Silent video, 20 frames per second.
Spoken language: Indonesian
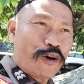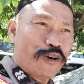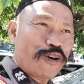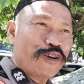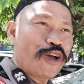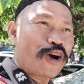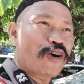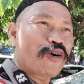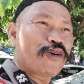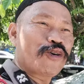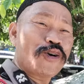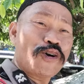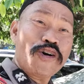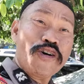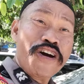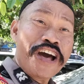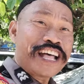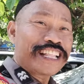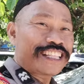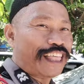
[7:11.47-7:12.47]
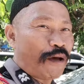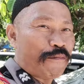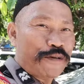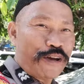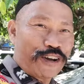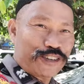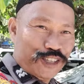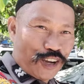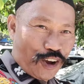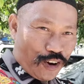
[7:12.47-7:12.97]
ngono ya ngono,
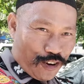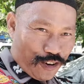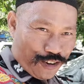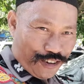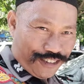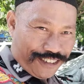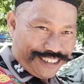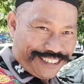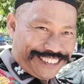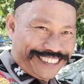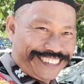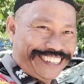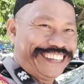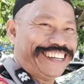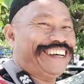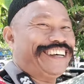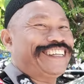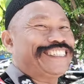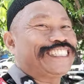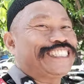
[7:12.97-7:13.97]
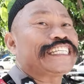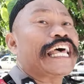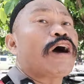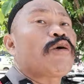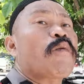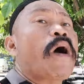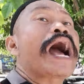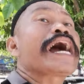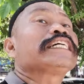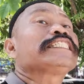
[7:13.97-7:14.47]
tapi aja ngono. Eh,
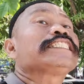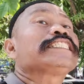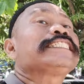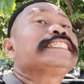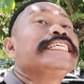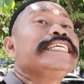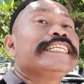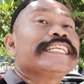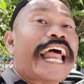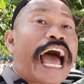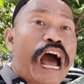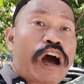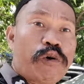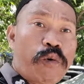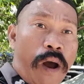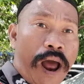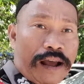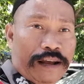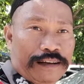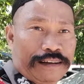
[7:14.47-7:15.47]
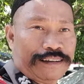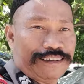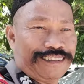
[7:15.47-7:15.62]
sawang sinawang.